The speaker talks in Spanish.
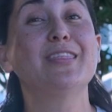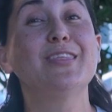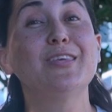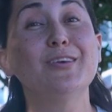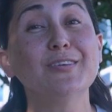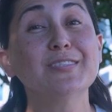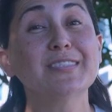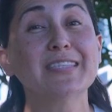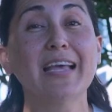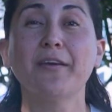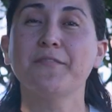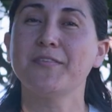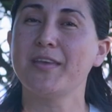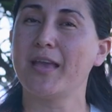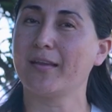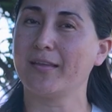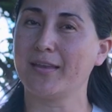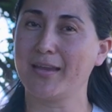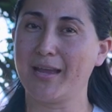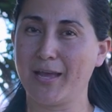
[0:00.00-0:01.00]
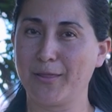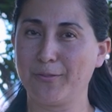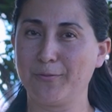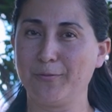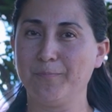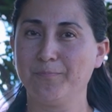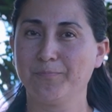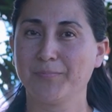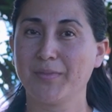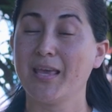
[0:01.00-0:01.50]
Dios había
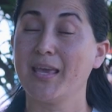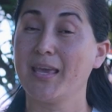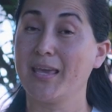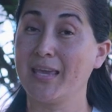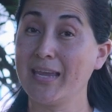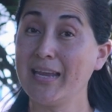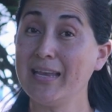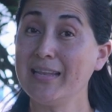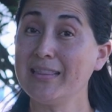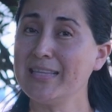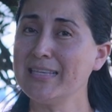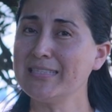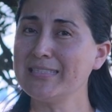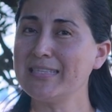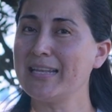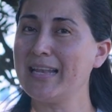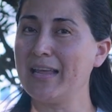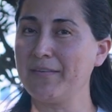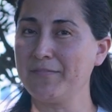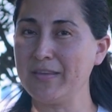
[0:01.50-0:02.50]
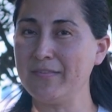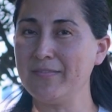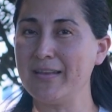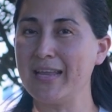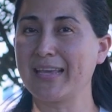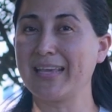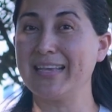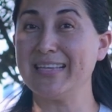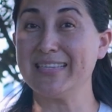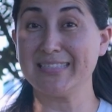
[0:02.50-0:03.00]
creado. Él dice la
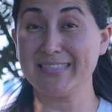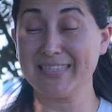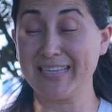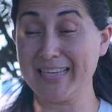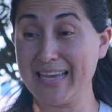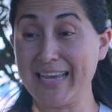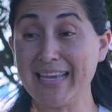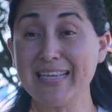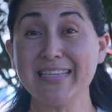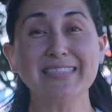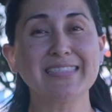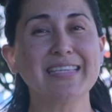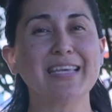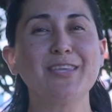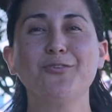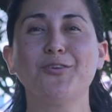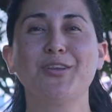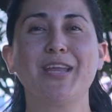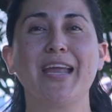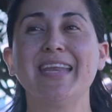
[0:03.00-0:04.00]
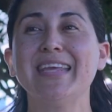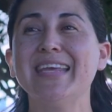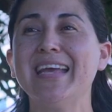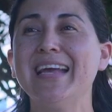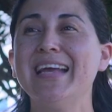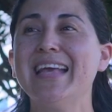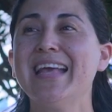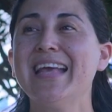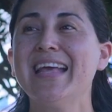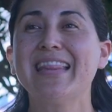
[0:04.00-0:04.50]
Biblia que se
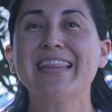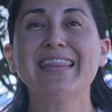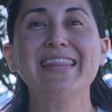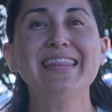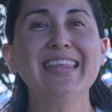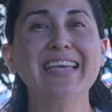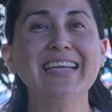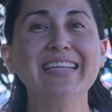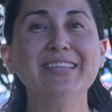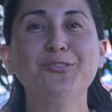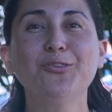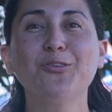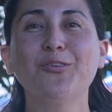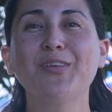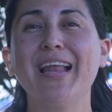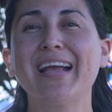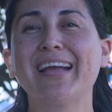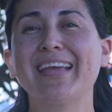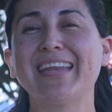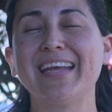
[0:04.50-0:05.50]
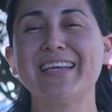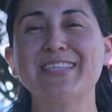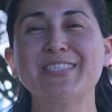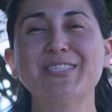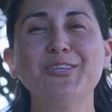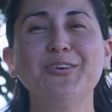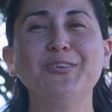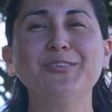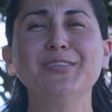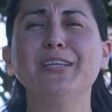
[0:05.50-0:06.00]
enseñorearía dentro de la
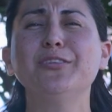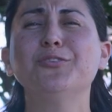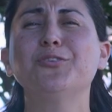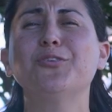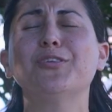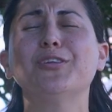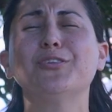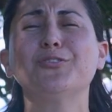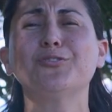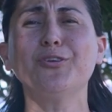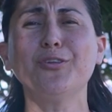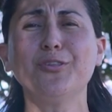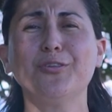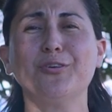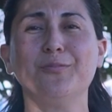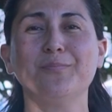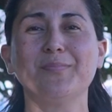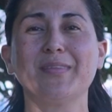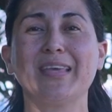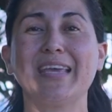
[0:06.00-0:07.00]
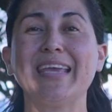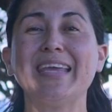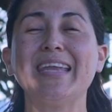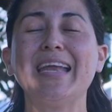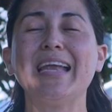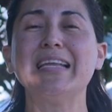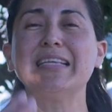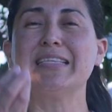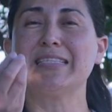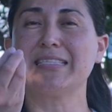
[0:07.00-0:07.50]
creación, dentro de todo.
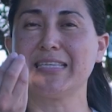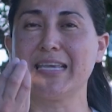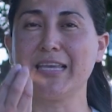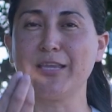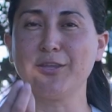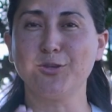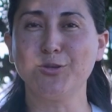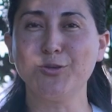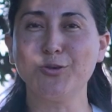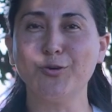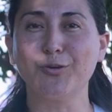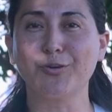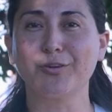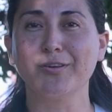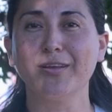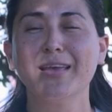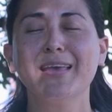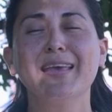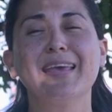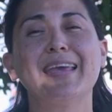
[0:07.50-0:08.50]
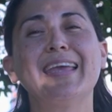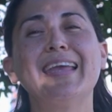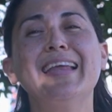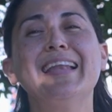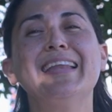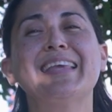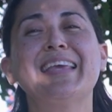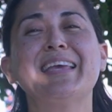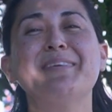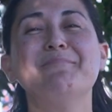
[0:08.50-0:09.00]
Era el Señor,
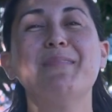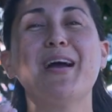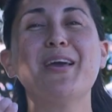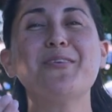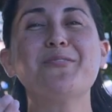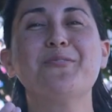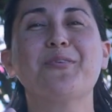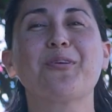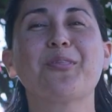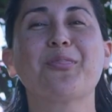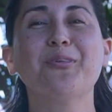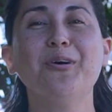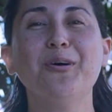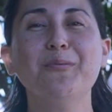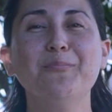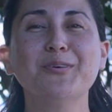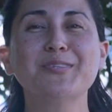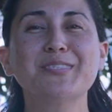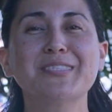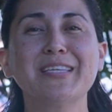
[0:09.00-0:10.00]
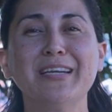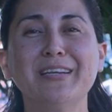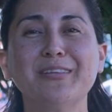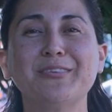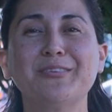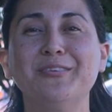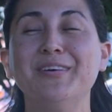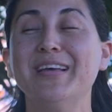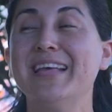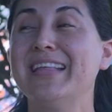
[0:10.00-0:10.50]
el que mayordomo,
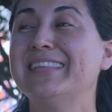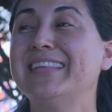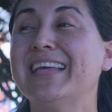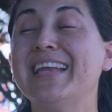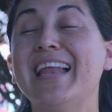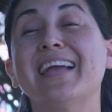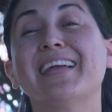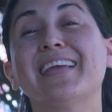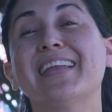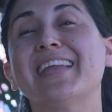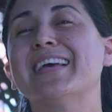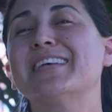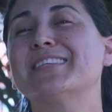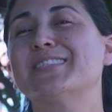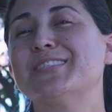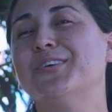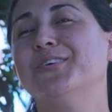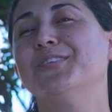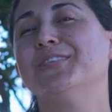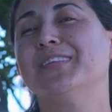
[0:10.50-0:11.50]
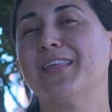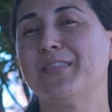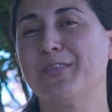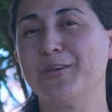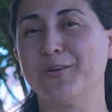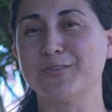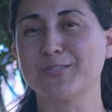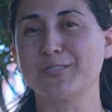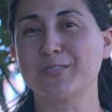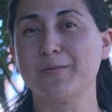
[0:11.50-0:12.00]
¿cierto?, de la creación de
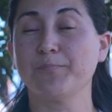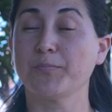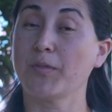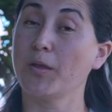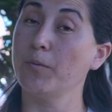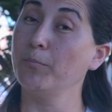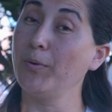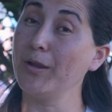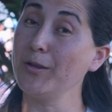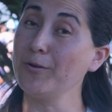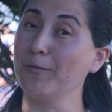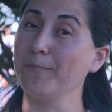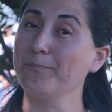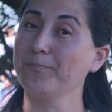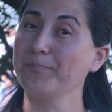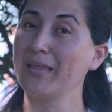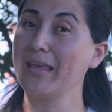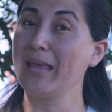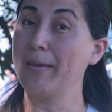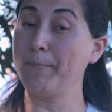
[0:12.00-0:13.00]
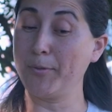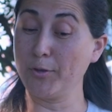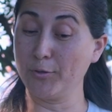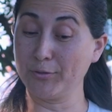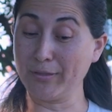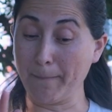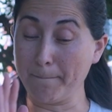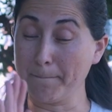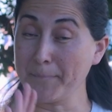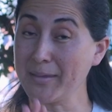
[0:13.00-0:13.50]
Dios. Bueno, pero
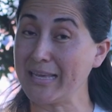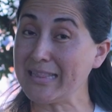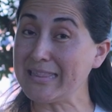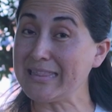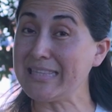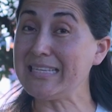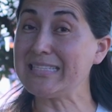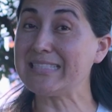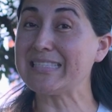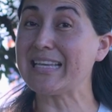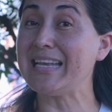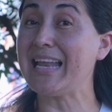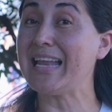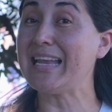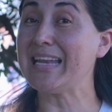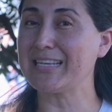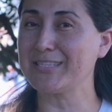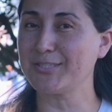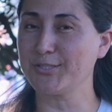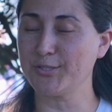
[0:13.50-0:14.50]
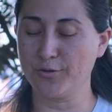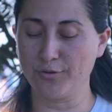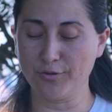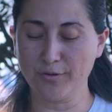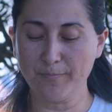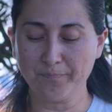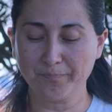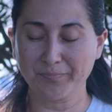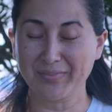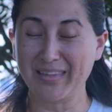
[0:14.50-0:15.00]
también dice la lección